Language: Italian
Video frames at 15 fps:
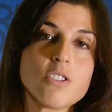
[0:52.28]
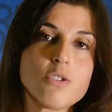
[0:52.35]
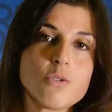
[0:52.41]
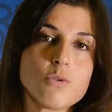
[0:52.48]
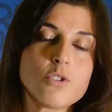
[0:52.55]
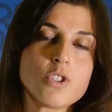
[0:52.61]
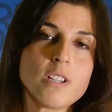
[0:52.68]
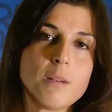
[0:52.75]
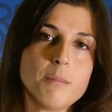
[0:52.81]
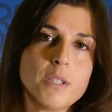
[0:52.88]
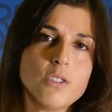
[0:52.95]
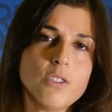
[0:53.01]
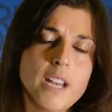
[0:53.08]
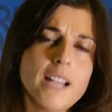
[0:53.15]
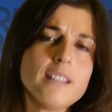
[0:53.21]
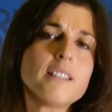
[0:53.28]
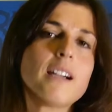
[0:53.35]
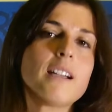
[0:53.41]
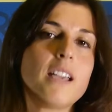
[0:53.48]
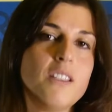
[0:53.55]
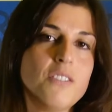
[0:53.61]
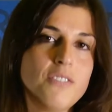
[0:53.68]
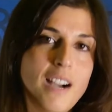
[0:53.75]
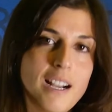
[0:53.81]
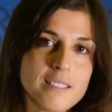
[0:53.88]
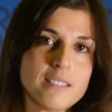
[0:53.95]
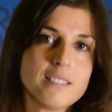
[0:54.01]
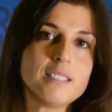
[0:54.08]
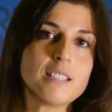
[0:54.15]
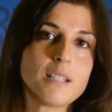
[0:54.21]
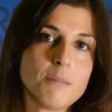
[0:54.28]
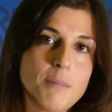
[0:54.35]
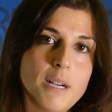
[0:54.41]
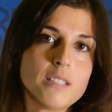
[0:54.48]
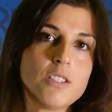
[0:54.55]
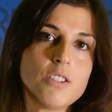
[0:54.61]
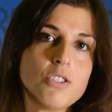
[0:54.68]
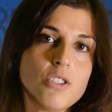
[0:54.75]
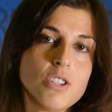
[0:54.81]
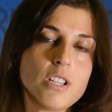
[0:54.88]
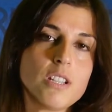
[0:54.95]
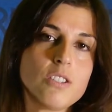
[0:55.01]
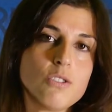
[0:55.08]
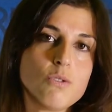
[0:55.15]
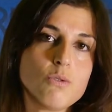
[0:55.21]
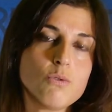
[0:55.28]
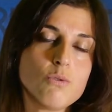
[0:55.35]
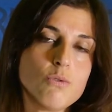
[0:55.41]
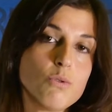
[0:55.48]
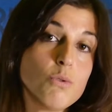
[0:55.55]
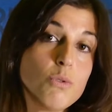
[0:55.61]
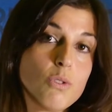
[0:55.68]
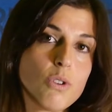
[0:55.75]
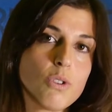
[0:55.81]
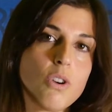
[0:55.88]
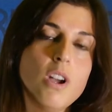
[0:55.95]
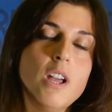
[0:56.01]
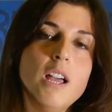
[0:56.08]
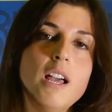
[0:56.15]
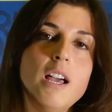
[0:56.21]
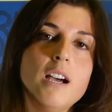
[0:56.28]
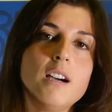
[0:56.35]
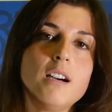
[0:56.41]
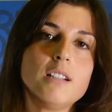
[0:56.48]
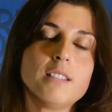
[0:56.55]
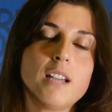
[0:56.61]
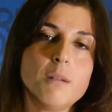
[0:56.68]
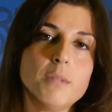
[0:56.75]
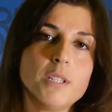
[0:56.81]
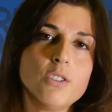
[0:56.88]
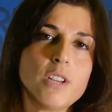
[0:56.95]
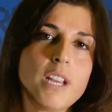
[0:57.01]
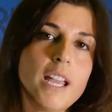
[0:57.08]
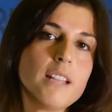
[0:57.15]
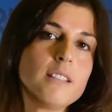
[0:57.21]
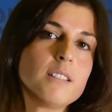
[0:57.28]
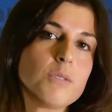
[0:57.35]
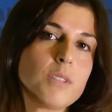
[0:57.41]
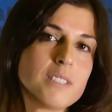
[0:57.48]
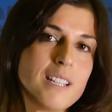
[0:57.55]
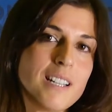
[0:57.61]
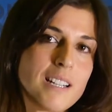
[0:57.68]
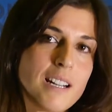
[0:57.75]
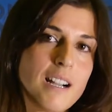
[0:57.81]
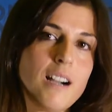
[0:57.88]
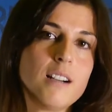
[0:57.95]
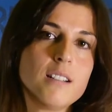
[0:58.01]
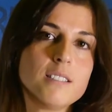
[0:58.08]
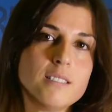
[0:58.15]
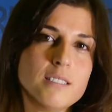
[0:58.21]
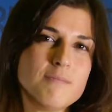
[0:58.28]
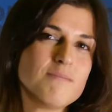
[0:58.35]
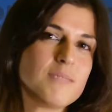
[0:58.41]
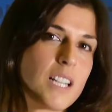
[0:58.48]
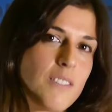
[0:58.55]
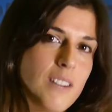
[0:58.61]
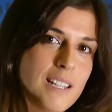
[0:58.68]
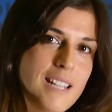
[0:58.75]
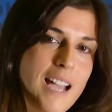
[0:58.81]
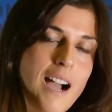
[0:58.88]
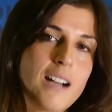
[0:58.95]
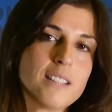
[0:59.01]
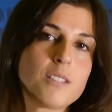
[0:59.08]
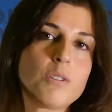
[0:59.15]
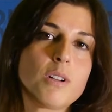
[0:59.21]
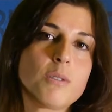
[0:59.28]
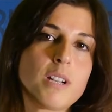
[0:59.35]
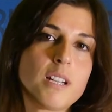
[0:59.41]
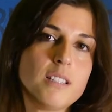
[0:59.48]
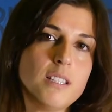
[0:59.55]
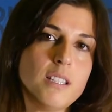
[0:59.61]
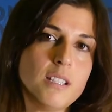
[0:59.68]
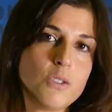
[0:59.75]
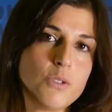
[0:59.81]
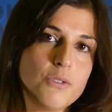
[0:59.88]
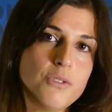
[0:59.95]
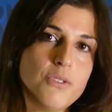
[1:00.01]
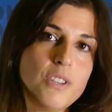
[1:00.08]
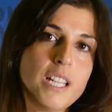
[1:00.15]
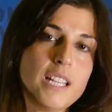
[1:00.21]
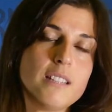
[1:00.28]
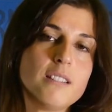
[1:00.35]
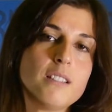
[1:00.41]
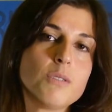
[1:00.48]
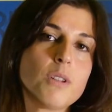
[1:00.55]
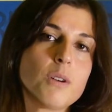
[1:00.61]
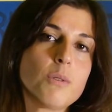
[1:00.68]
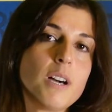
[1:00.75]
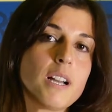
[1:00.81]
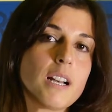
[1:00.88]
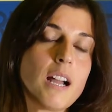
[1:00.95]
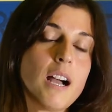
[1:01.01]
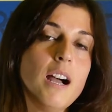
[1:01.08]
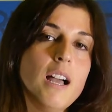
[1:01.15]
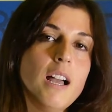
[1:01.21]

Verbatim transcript: ci giunge dal Medio Oriente, anche i fatti drammatici che ci giungono eh, dal Medio Oriente, una terra mh, mm, travagliata, una guerra di conflitti, una guerra